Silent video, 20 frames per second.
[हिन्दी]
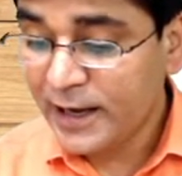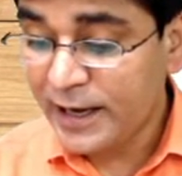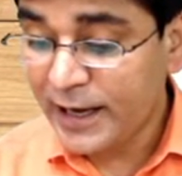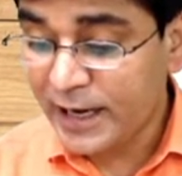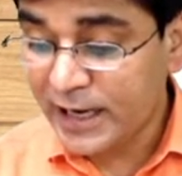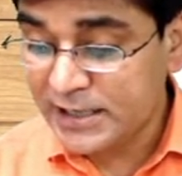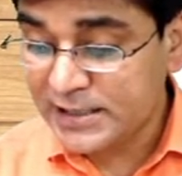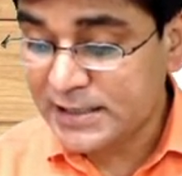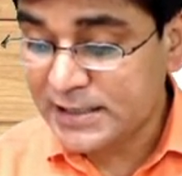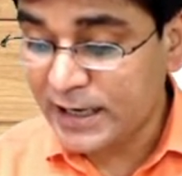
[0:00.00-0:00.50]

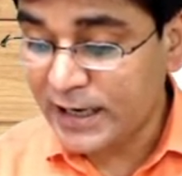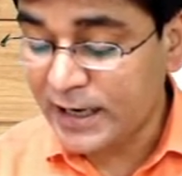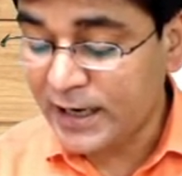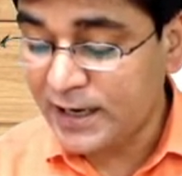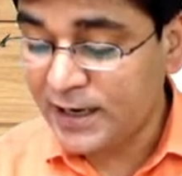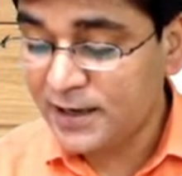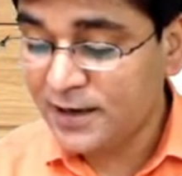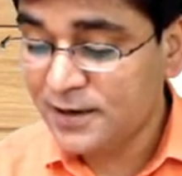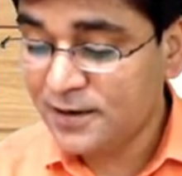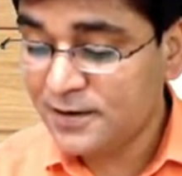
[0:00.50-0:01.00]
एस आई
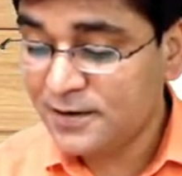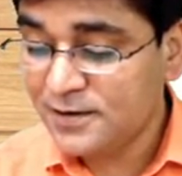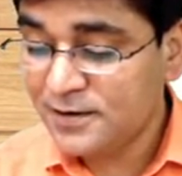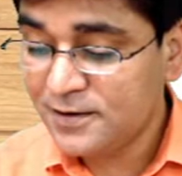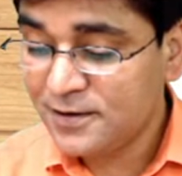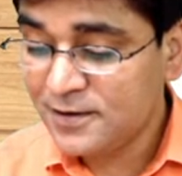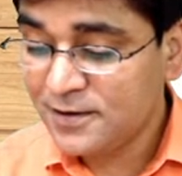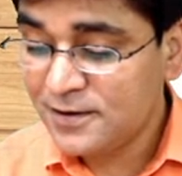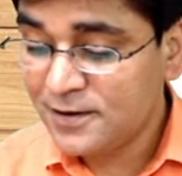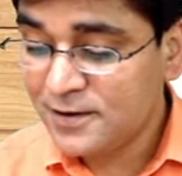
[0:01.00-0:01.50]
एन ई
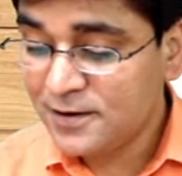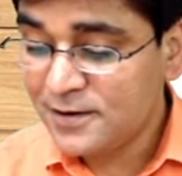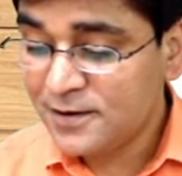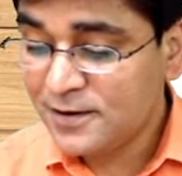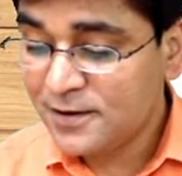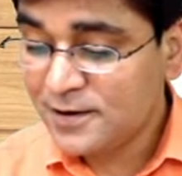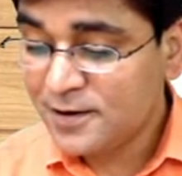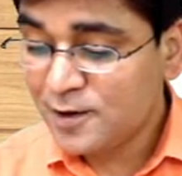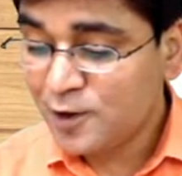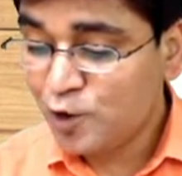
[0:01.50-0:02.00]

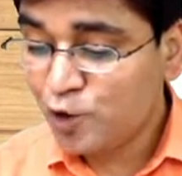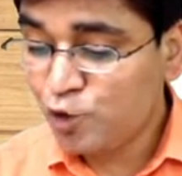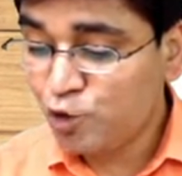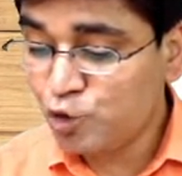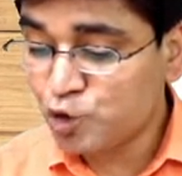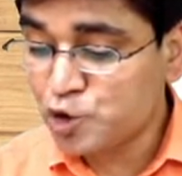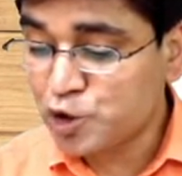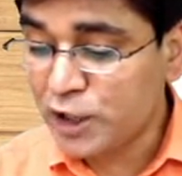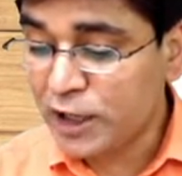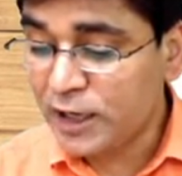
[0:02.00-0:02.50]

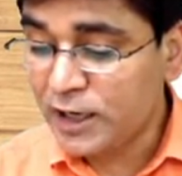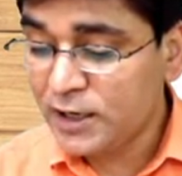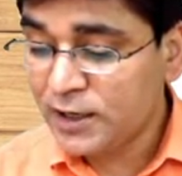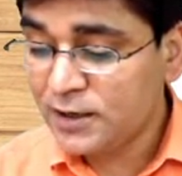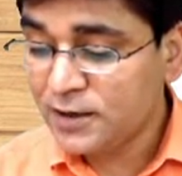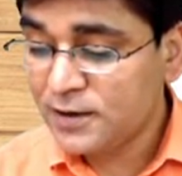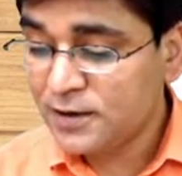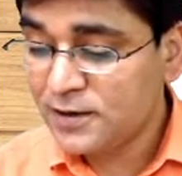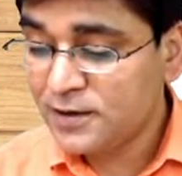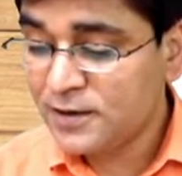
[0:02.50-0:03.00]
कोसाइन
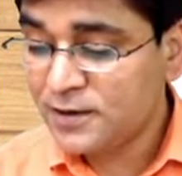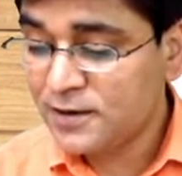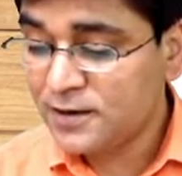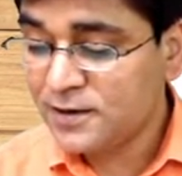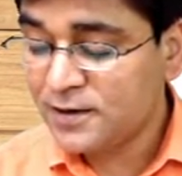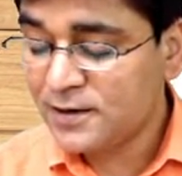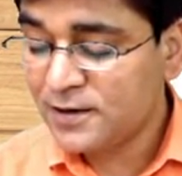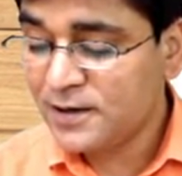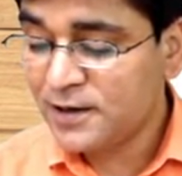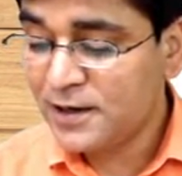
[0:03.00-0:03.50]

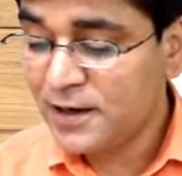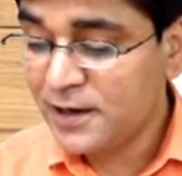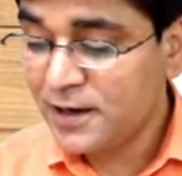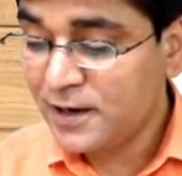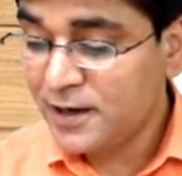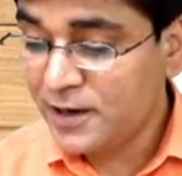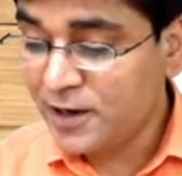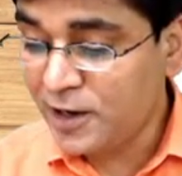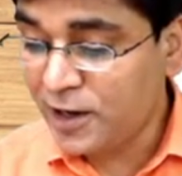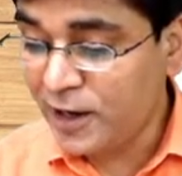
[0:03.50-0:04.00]

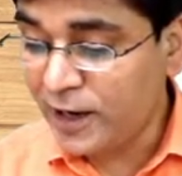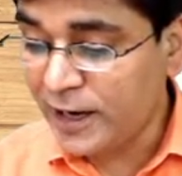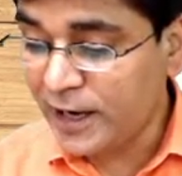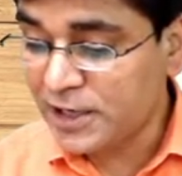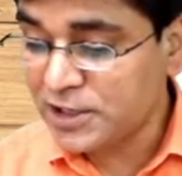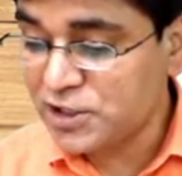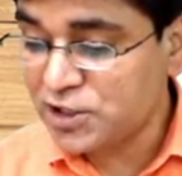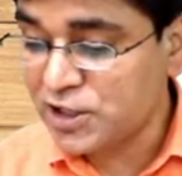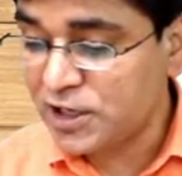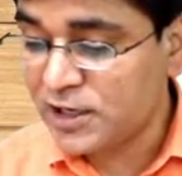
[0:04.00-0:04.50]

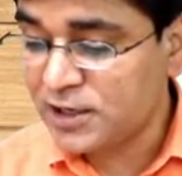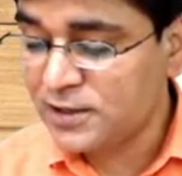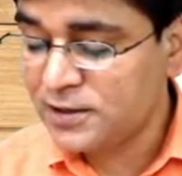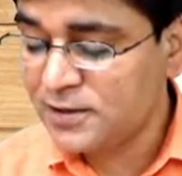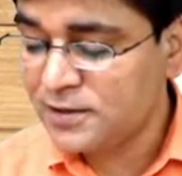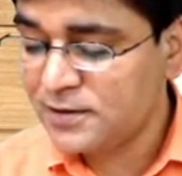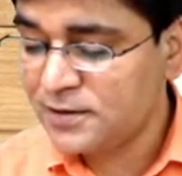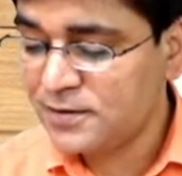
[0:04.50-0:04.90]
टेंजेंट